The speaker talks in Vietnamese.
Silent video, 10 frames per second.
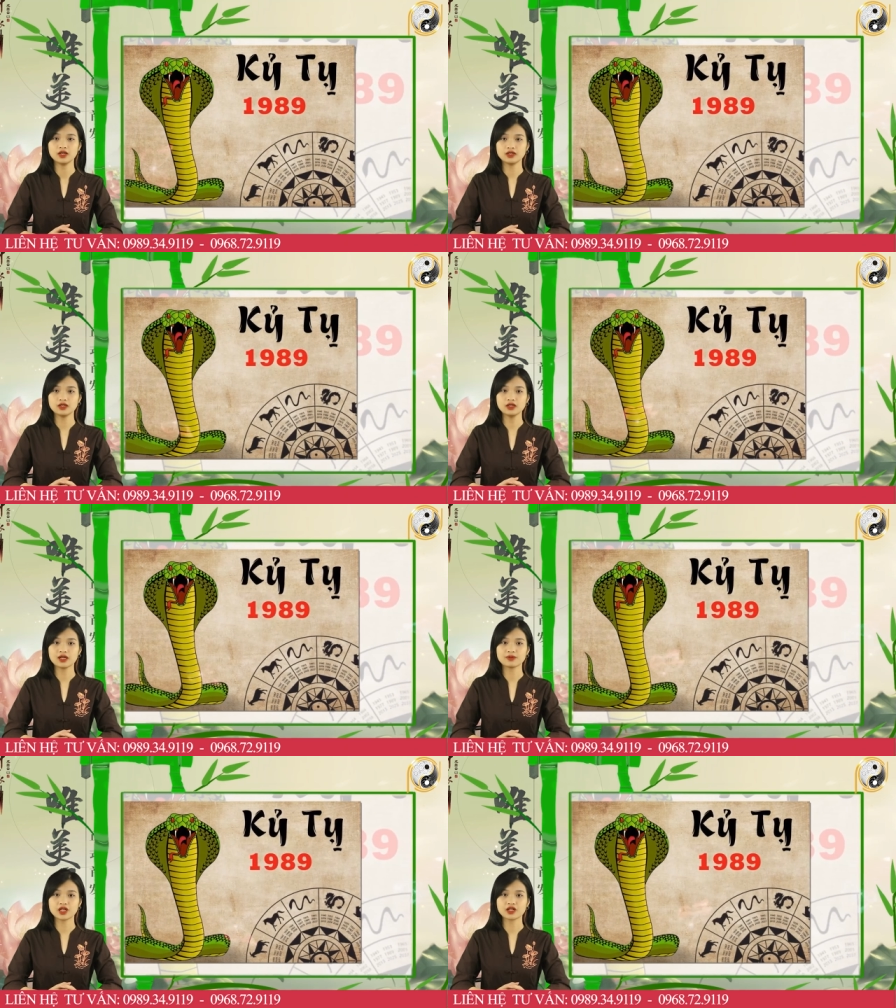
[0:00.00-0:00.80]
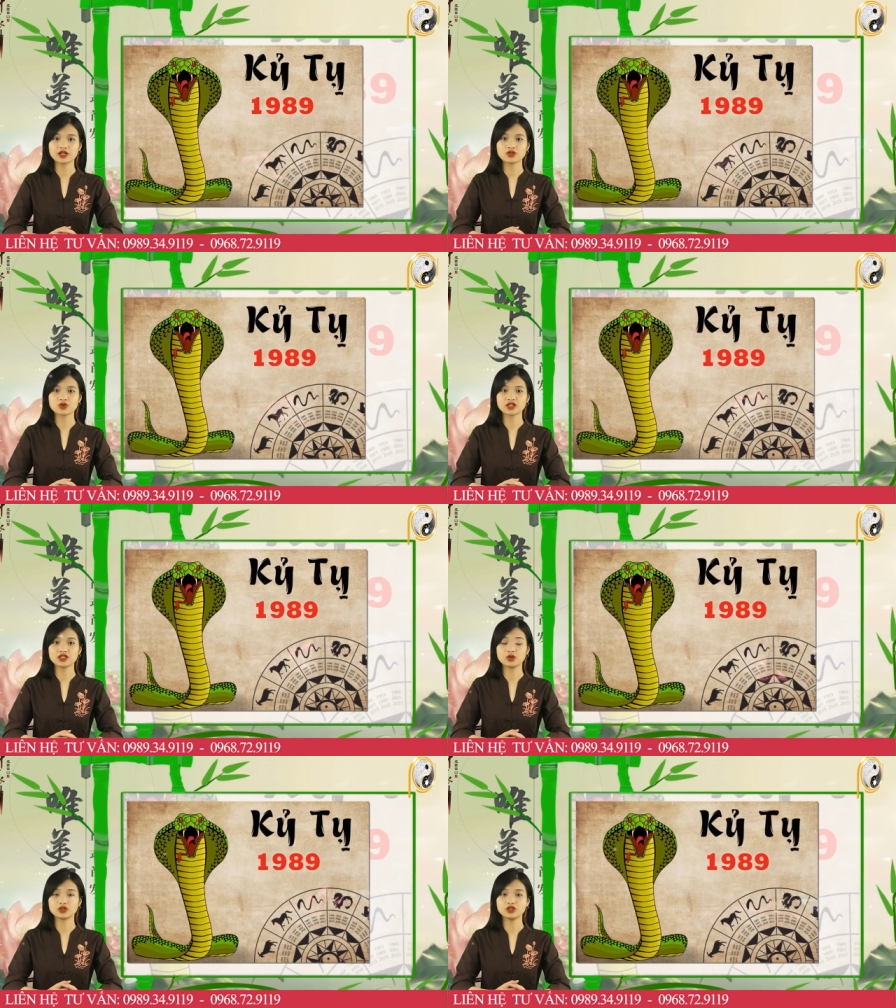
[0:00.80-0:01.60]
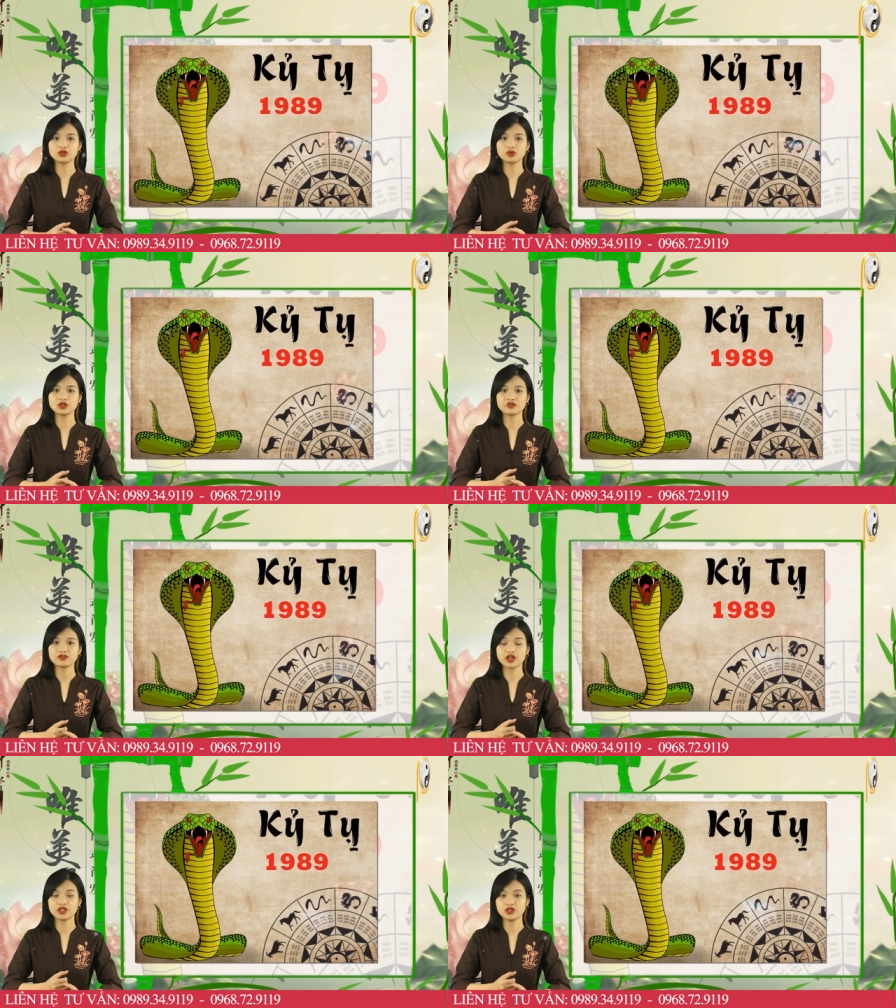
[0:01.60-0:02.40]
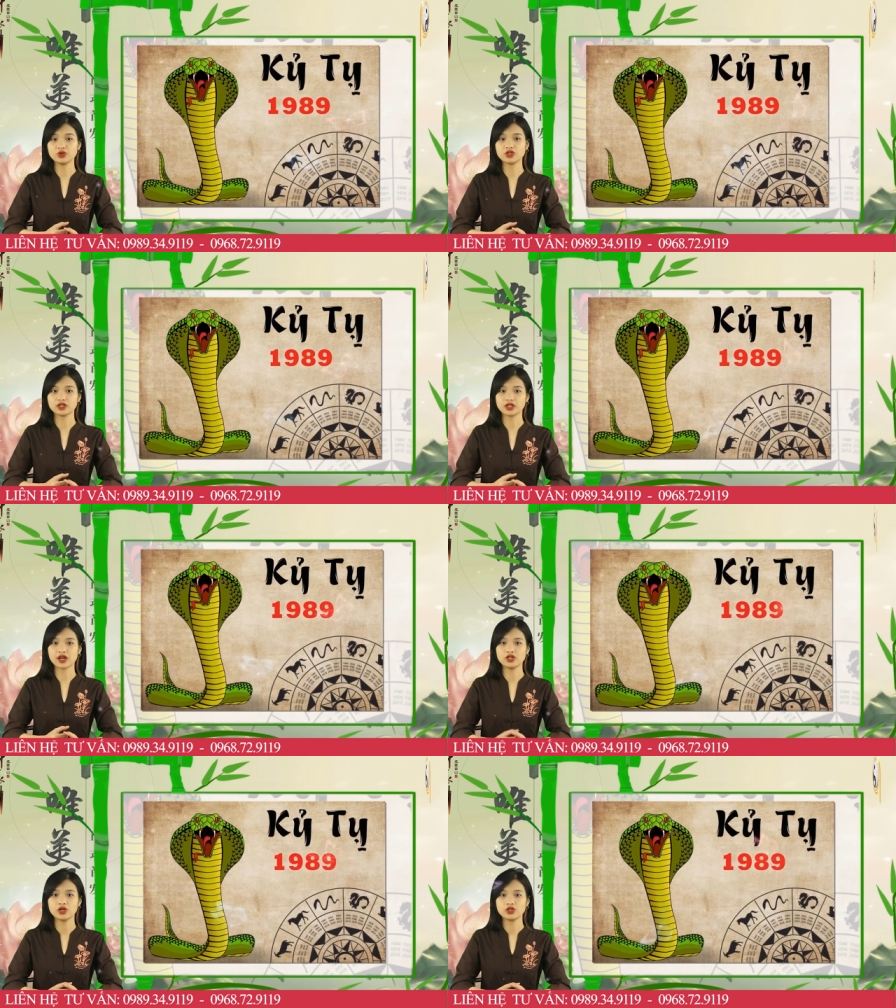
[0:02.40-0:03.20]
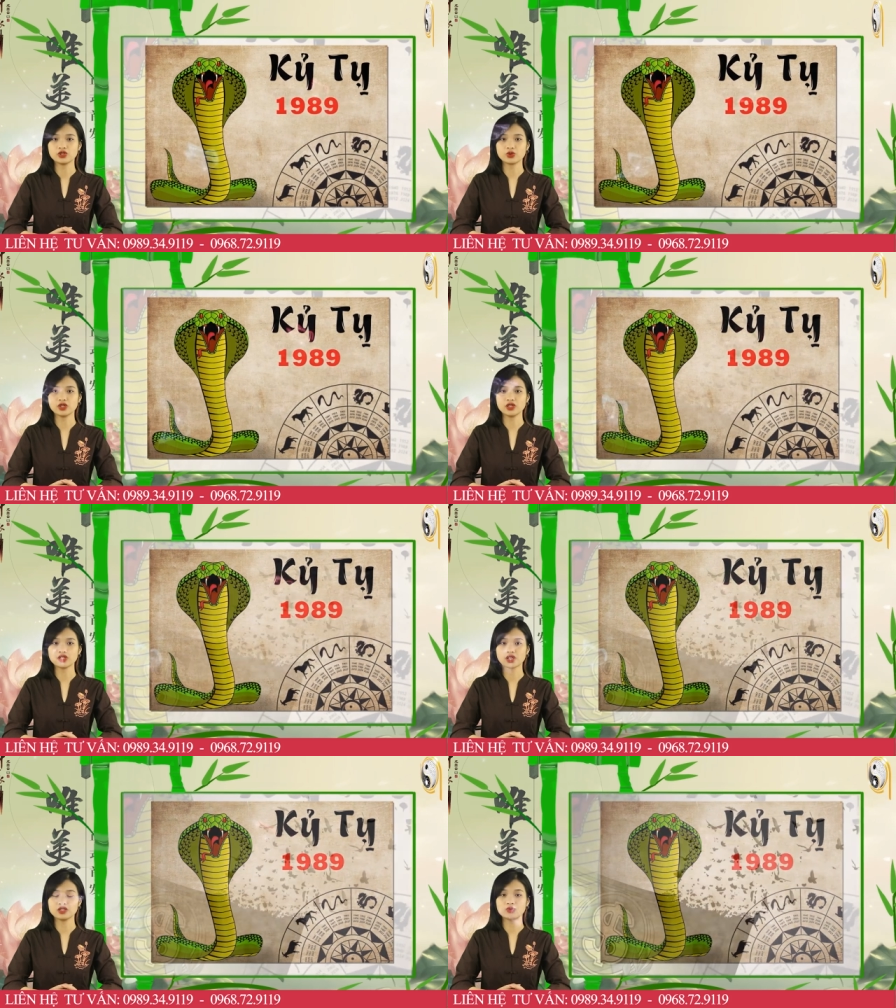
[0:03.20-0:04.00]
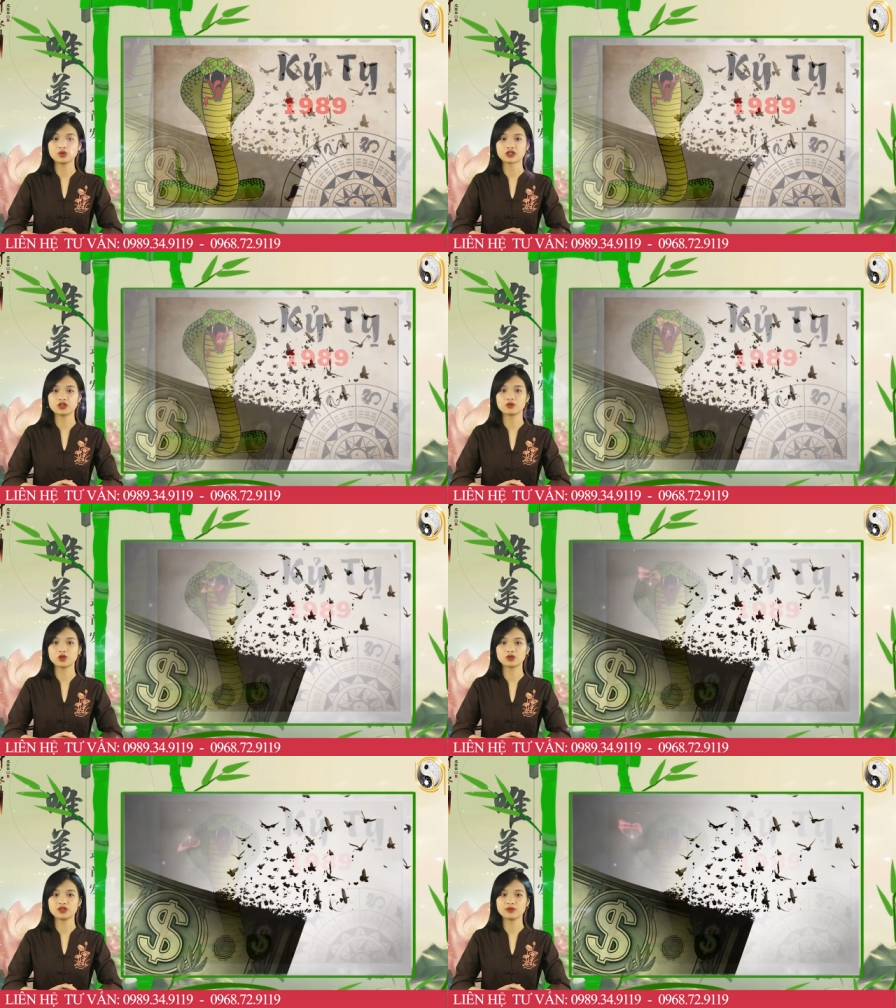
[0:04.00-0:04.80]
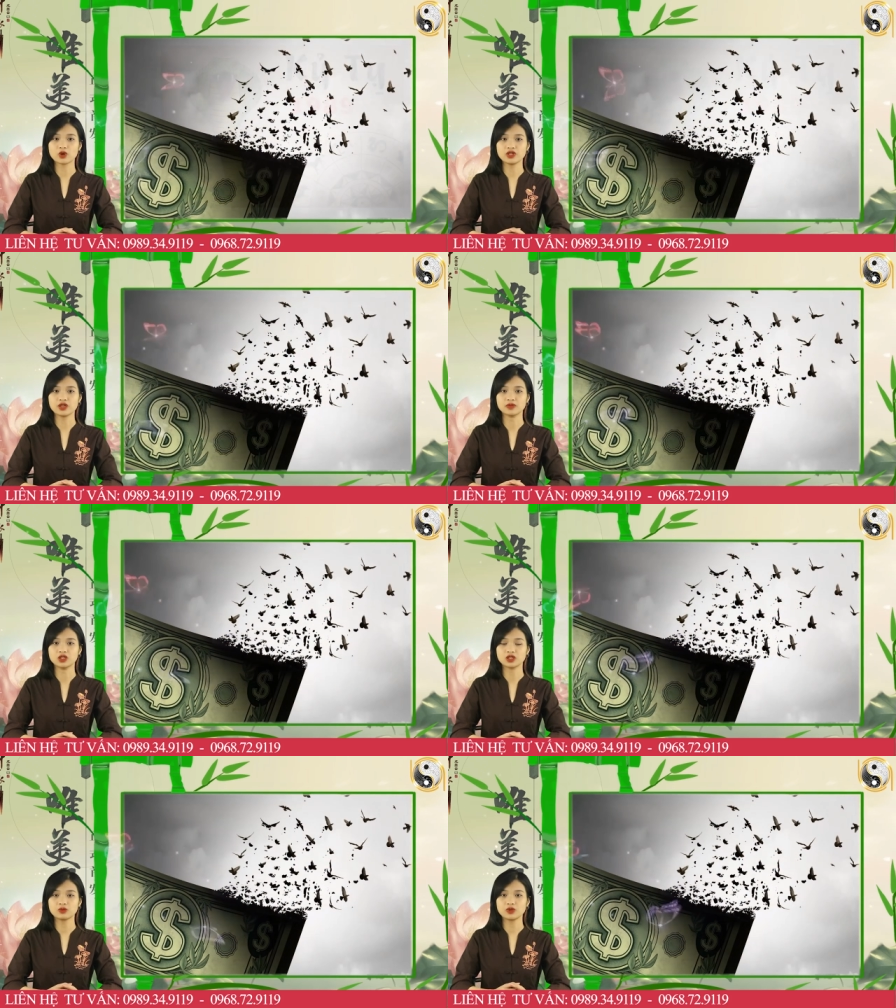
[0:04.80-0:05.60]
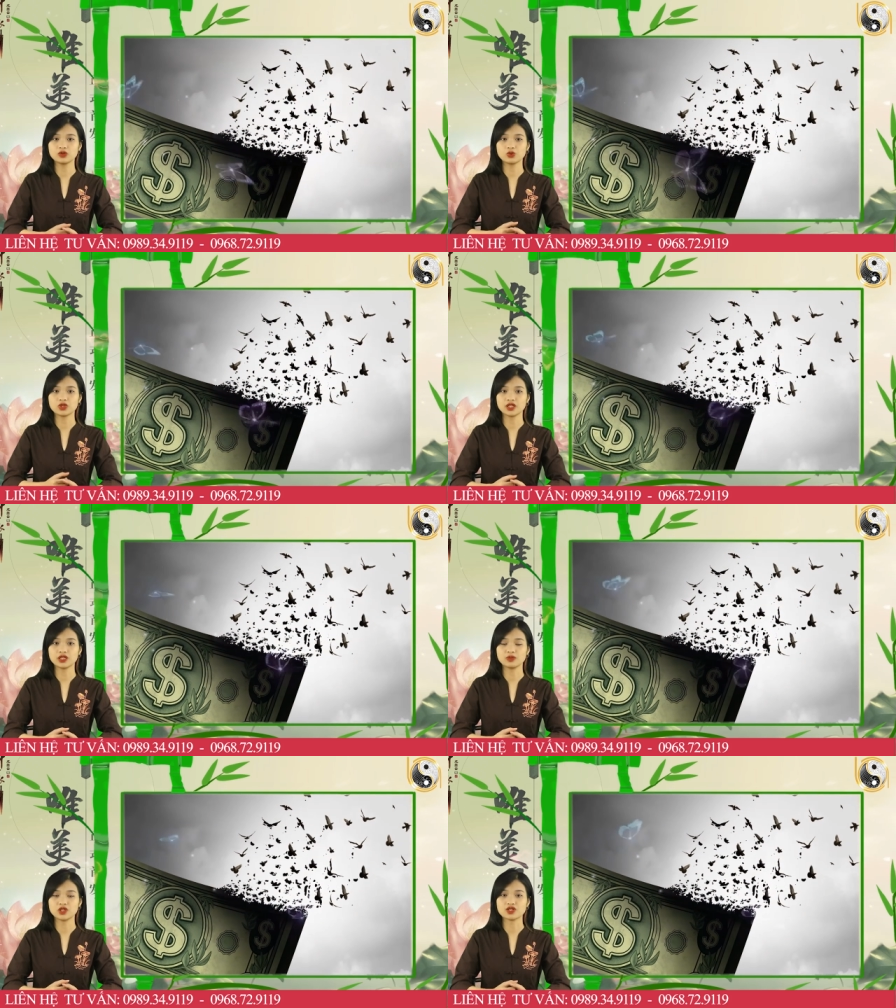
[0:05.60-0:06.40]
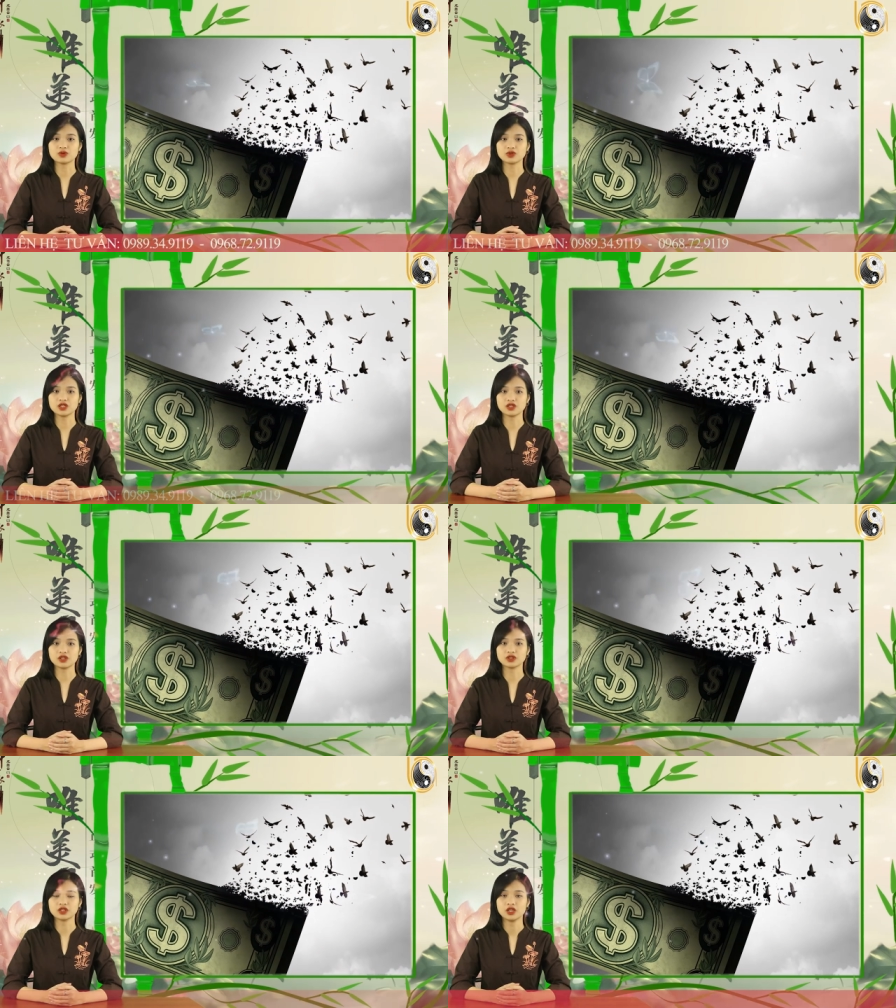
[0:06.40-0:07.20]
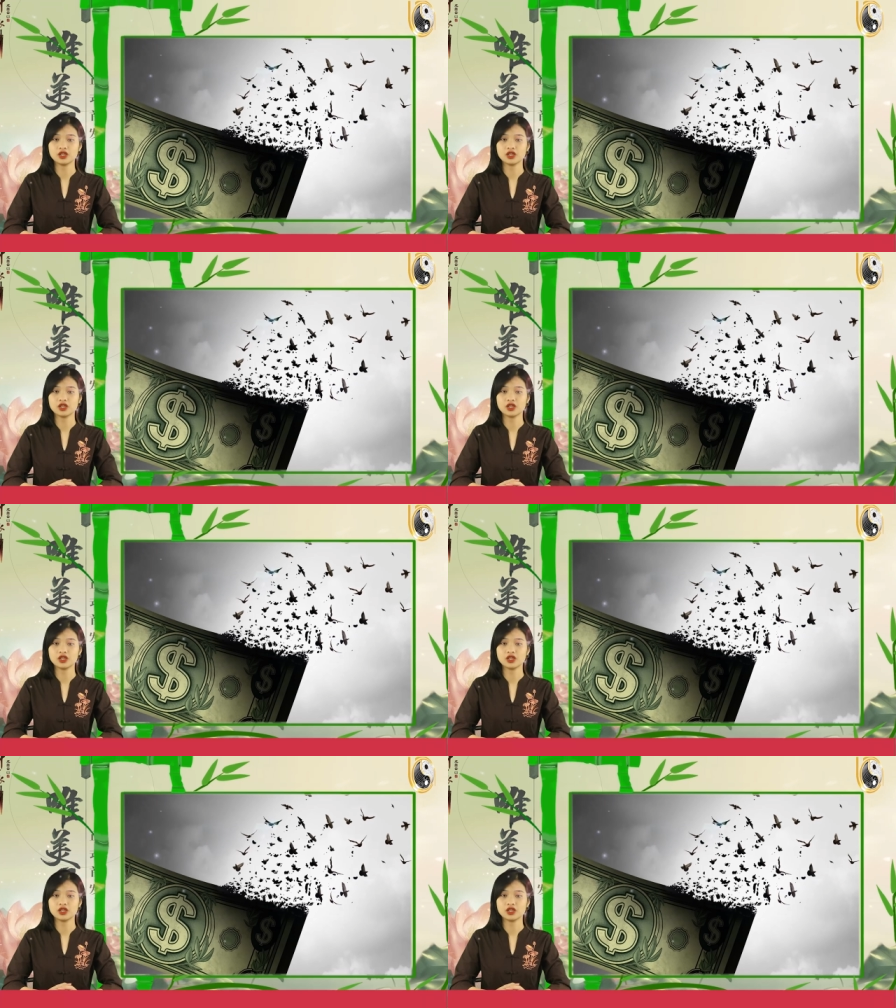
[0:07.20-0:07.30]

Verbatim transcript: Những người làm nghề kinh doanh đầu tư cũng gặp phải nhiều trở ngại, chú ý tránh những hoạt động đầu tư mạo hiểm, không nên tùy tiện mở rộng thị trường.